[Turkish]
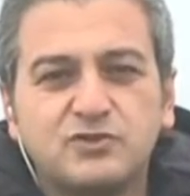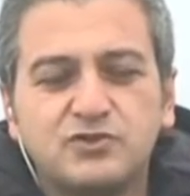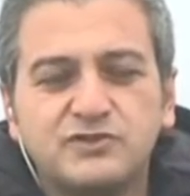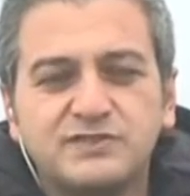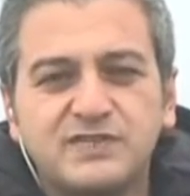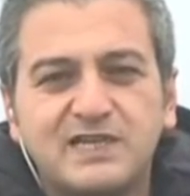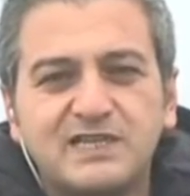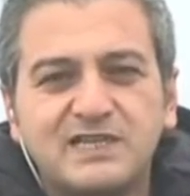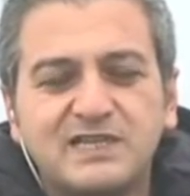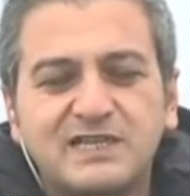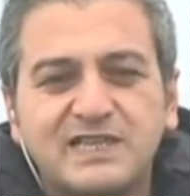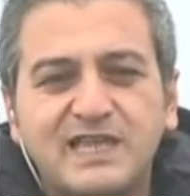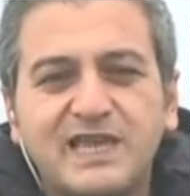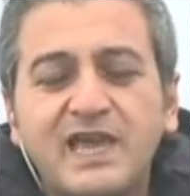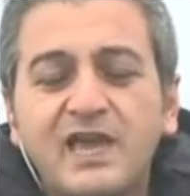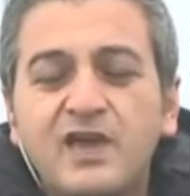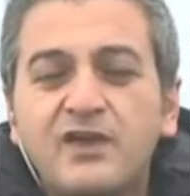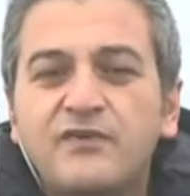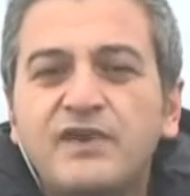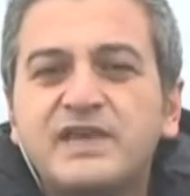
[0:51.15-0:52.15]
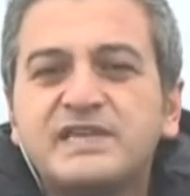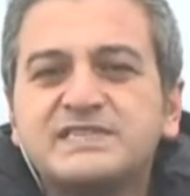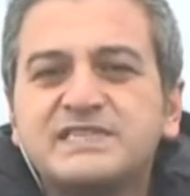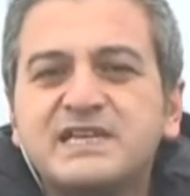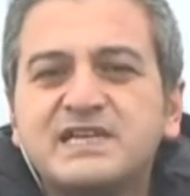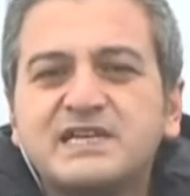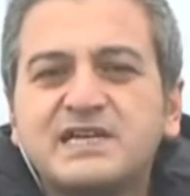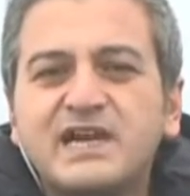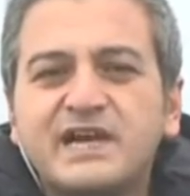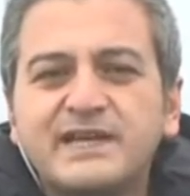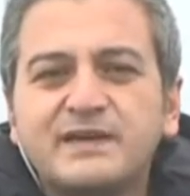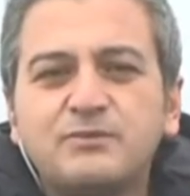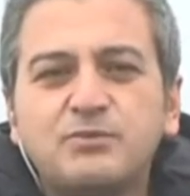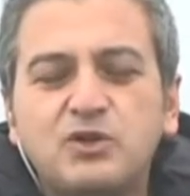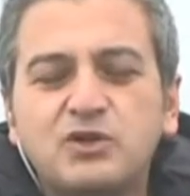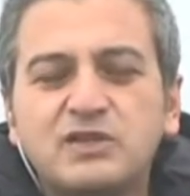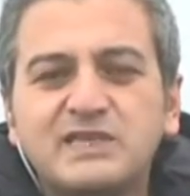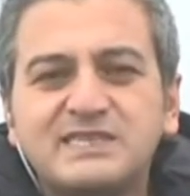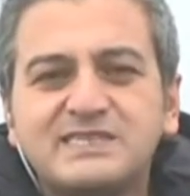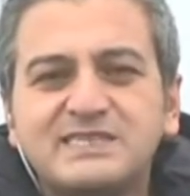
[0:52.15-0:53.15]
özellikle ve işte Gara
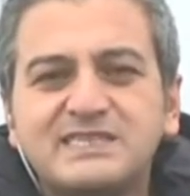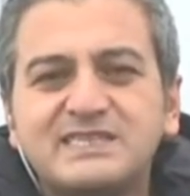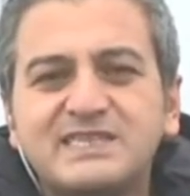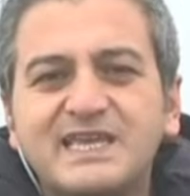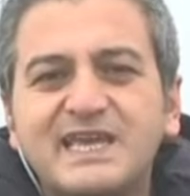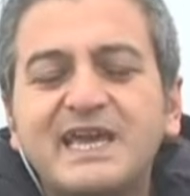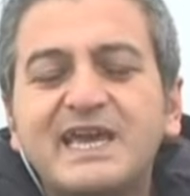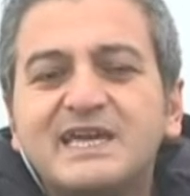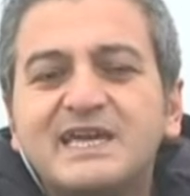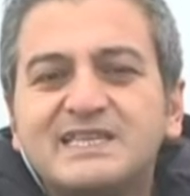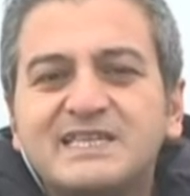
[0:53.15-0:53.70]
bölgesinde